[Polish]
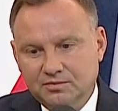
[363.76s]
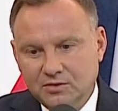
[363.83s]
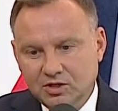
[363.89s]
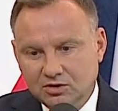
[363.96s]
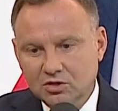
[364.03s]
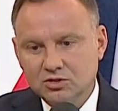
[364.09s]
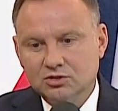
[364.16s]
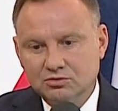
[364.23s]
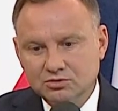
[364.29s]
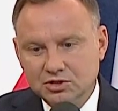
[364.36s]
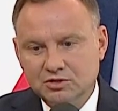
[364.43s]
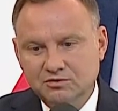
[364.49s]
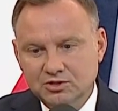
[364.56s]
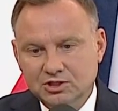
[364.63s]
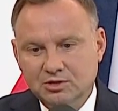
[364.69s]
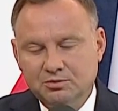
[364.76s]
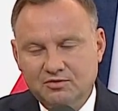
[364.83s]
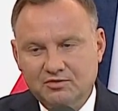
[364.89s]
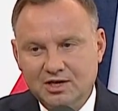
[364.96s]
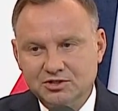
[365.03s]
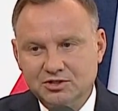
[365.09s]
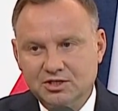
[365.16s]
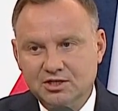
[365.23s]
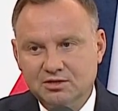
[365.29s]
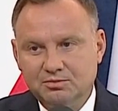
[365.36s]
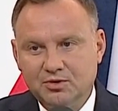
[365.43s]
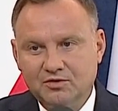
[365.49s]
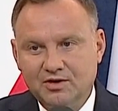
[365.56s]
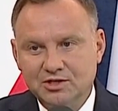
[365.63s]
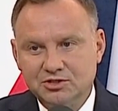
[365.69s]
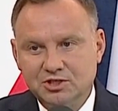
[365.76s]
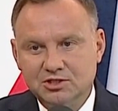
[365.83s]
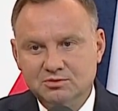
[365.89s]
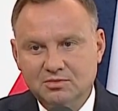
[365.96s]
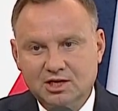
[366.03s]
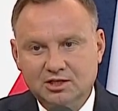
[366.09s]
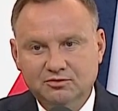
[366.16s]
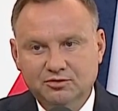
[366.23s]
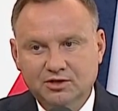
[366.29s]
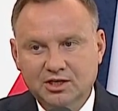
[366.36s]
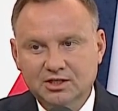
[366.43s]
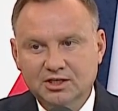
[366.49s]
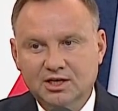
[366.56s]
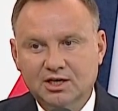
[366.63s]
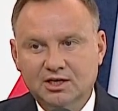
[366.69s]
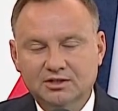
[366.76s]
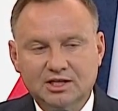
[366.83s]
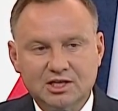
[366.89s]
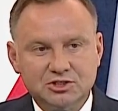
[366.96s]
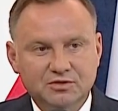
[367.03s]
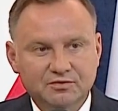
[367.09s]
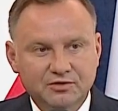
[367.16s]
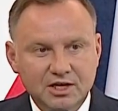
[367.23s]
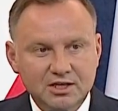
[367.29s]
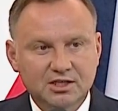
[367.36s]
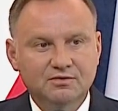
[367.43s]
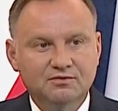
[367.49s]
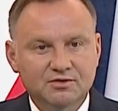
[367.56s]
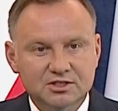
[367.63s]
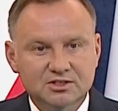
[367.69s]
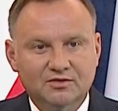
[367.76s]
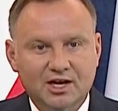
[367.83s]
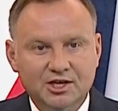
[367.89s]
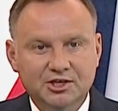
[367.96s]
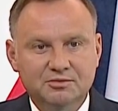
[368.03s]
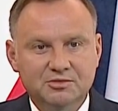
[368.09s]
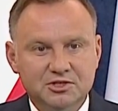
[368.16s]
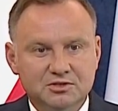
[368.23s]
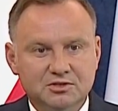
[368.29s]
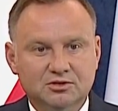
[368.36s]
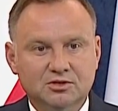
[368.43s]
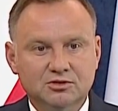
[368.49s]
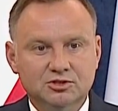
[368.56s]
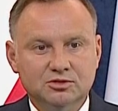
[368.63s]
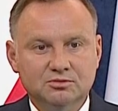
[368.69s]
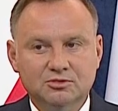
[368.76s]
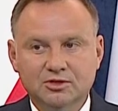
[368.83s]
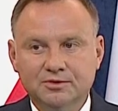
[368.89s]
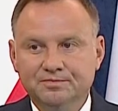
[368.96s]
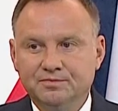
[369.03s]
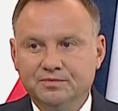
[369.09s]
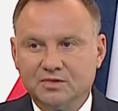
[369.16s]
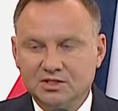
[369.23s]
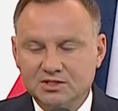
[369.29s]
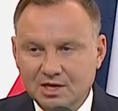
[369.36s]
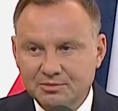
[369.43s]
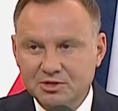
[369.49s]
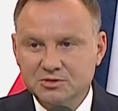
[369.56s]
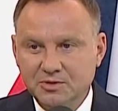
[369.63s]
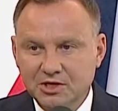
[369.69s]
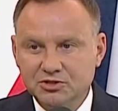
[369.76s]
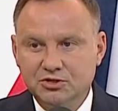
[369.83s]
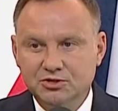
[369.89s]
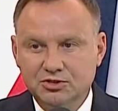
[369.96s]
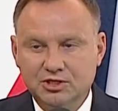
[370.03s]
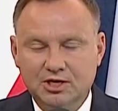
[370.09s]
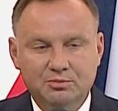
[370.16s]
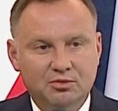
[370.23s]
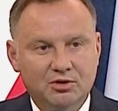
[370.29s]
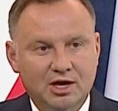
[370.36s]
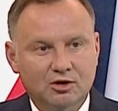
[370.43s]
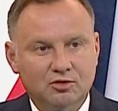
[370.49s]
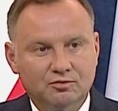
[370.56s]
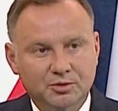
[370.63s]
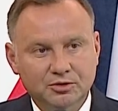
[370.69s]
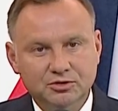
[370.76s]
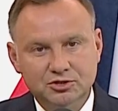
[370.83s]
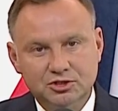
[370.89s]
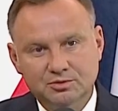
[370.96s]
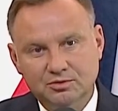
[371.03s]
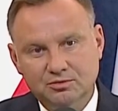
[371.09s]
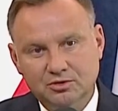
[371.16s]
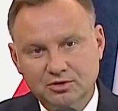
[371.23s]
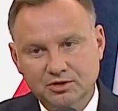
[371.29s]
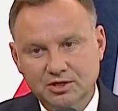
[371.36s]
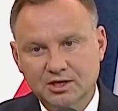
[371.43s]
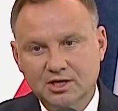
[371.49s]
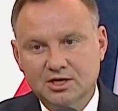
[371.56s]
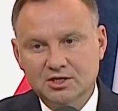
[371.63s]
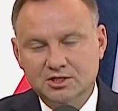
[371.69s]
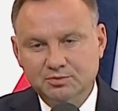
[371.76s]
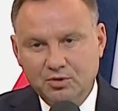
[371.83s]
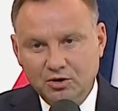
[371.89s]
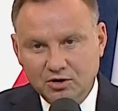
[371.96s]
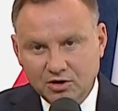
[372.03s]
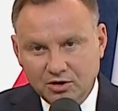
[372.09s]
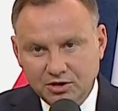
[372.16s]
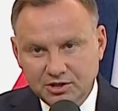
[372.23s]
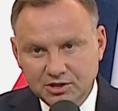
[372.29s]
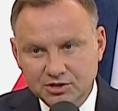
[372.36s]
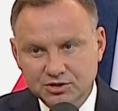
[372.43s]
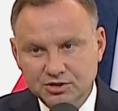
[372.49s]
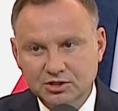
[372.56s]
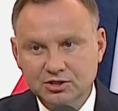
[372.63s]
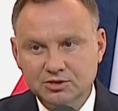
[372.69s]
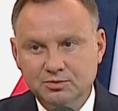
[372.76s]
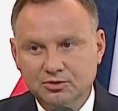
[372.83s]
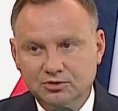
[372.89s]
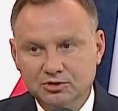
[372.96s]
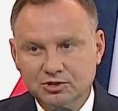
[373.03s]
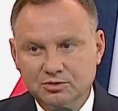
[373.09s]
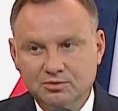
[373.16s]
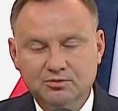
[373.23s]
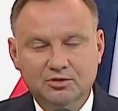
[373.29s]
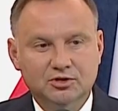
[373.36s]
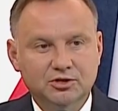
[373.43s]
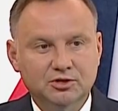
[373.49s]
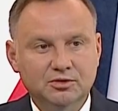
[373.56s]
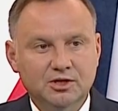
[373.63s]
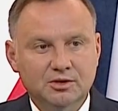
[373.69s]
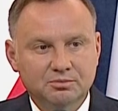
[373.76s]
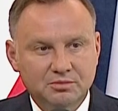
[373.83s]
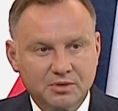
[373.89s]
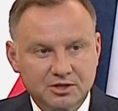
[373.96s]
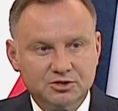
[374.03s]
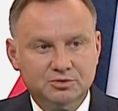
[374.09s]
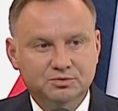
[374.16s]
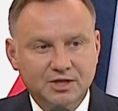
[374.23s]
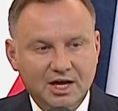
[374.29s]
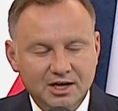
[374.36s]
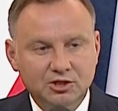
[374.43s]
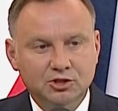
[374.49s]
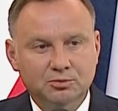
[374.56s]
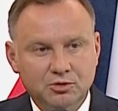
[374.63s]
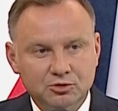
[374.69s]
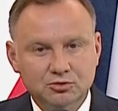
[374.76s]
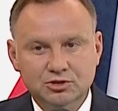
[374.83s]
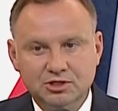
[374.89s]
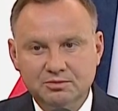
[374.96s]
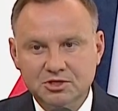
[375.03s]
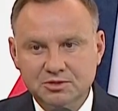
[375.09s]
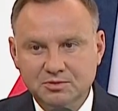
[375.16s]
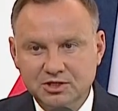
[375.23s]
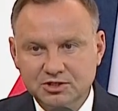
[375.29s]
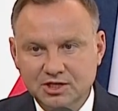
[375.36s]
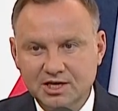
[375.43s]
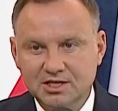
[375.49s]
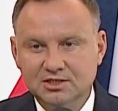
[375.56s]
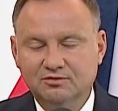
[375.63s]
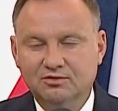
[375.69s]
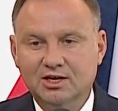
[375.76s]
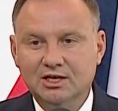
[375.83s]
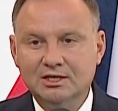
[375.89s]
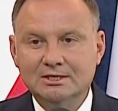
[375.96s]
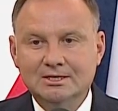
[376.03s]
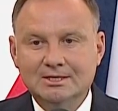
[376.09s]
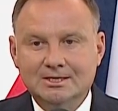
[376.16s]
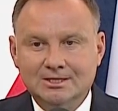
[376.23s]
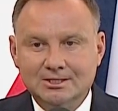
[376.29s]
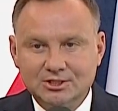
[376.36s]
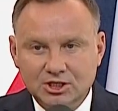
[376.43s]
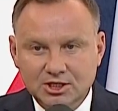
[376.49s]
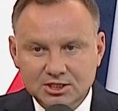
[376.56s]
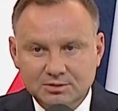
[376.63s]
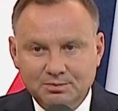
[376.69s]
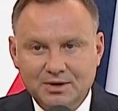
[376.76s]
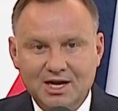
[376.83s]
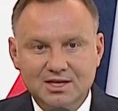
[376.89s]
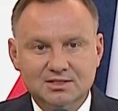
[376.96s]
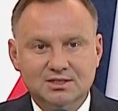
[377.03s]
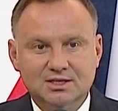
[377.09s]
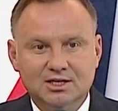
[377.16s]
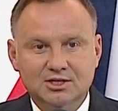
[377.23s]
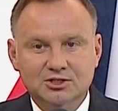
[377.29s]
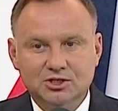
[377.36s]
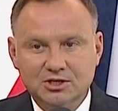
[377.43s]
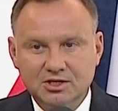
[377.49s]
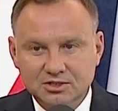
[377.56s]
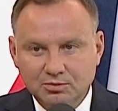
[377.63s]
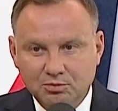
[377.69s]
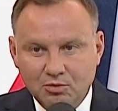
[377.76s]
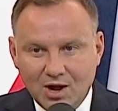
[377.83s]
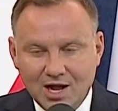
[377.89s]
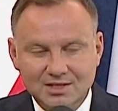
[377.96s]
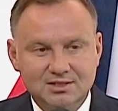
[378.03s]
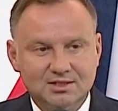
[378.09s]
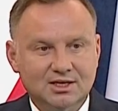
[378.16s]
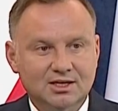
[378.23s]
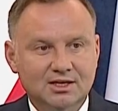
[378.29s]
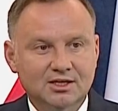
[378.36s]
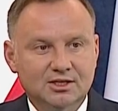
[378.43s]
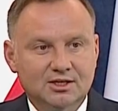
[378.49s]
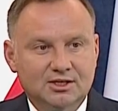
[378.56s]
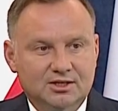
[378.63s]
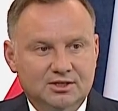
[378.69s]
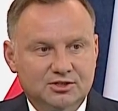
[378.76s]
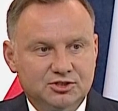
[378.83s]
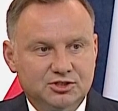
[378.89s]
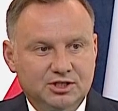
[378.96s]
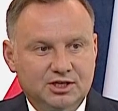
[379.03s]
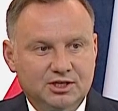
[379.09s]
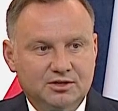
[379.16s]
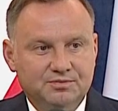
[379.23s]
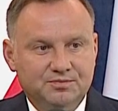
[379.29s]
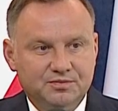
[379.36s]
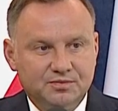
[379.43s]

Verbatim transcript: I to są rzeczywiście poważne, poważne zmartwienia. Naszym wielkim wyzwaniem jest to, żeby zabezpieczyć dzisiaj Polaków, po to, żeby mogli spokojnie żyć, po to, żeby mogli mieć dalej to poczucie bezpieczeństwa, że jest praca, że jest płaca, że,